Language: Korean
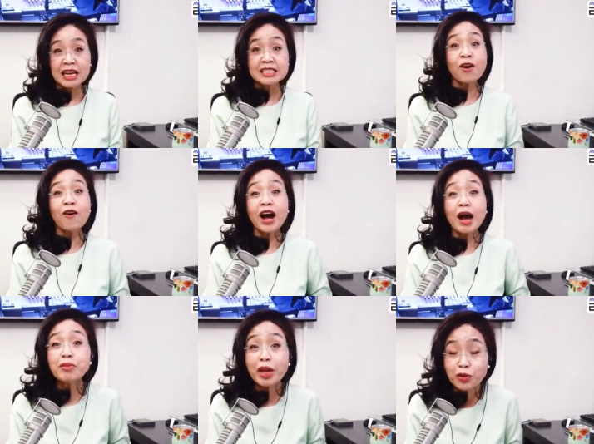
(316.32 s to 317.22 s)
에서
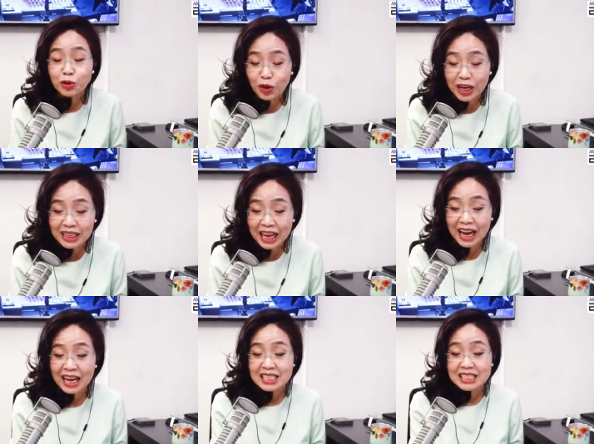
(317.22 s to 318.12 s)
함께
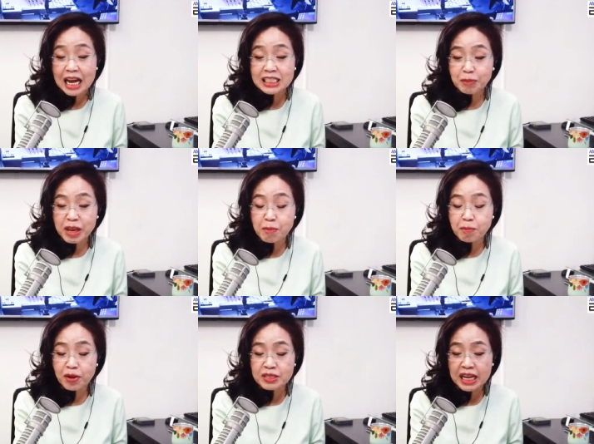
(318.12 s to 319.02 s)
운동한다.
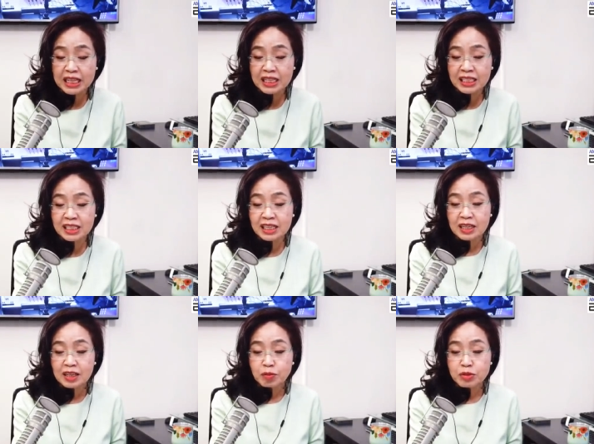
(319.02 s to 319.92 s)
41%
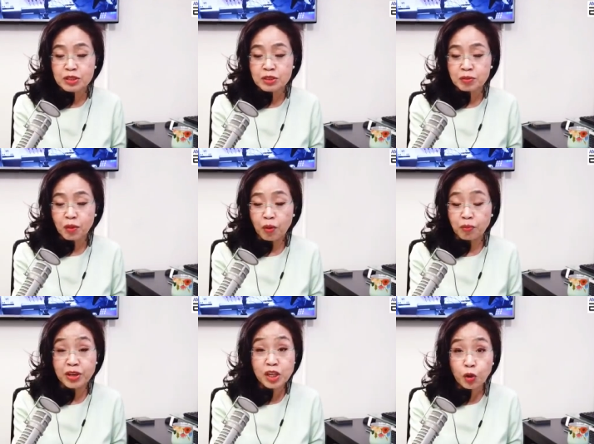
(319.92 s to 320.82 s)
무슨
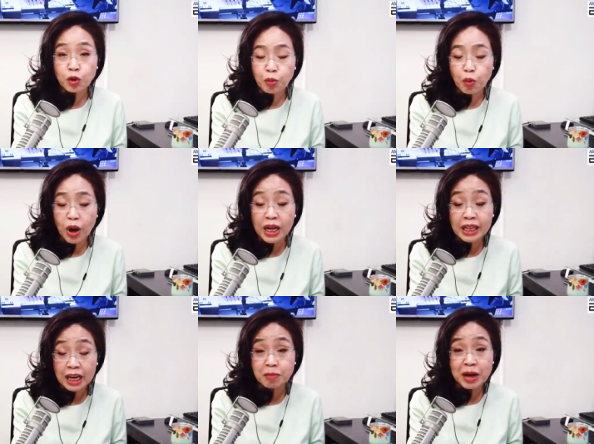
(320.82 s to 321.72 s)
뭐 비디오를 보고
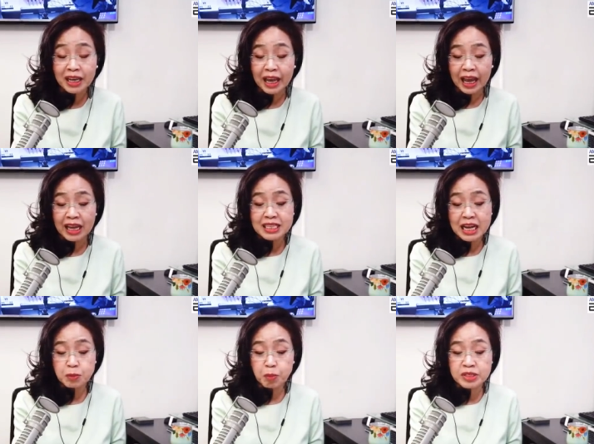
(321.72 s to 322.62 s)
한다. 그 밖에
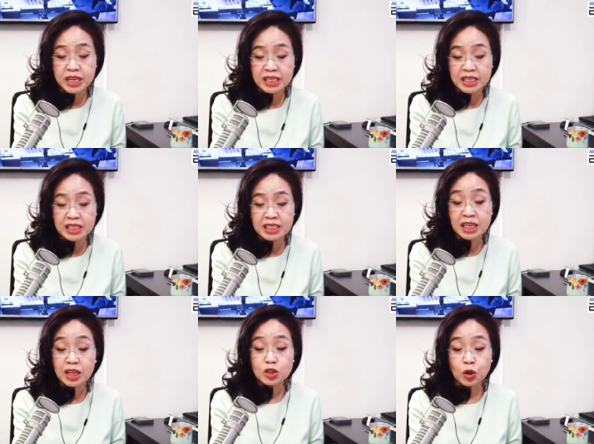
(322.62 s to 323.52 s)

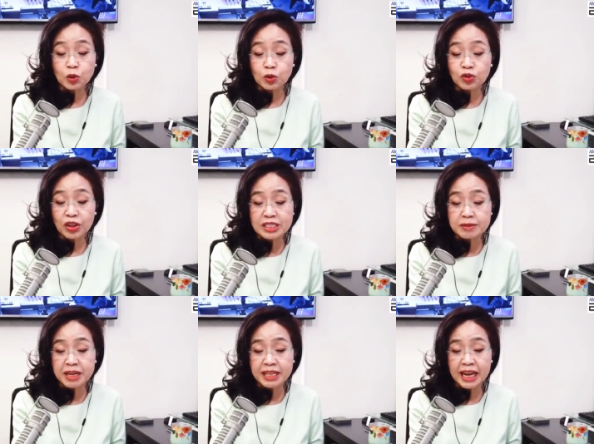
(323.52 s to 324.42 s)
40% 정도는
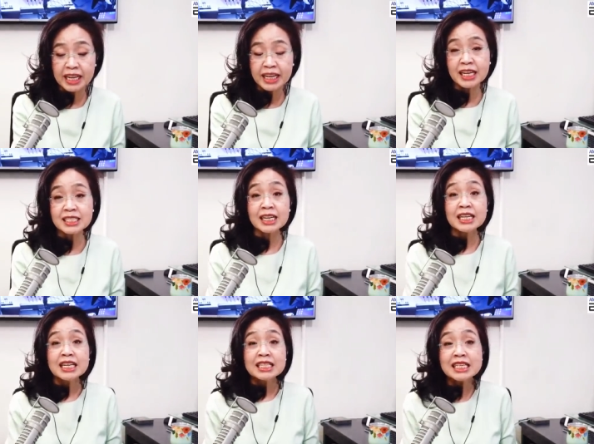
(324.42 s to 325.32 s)
됐습니다. 이게 이제
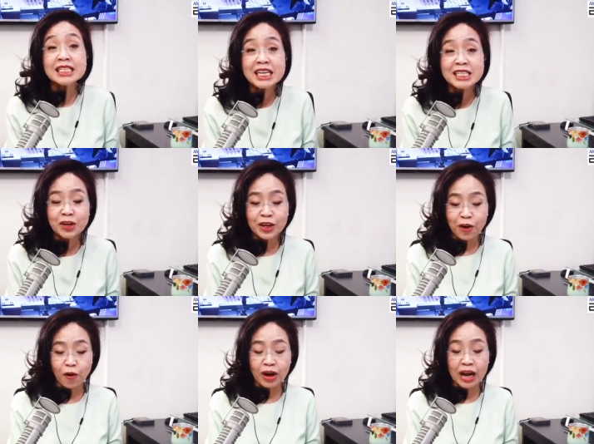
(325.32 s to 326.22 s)

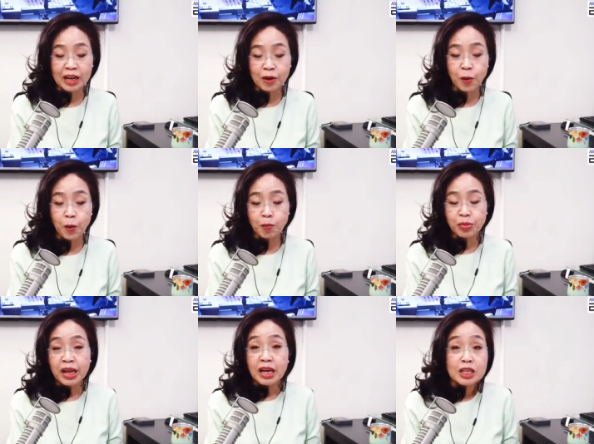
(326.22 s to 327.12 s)
신체적인 건강이고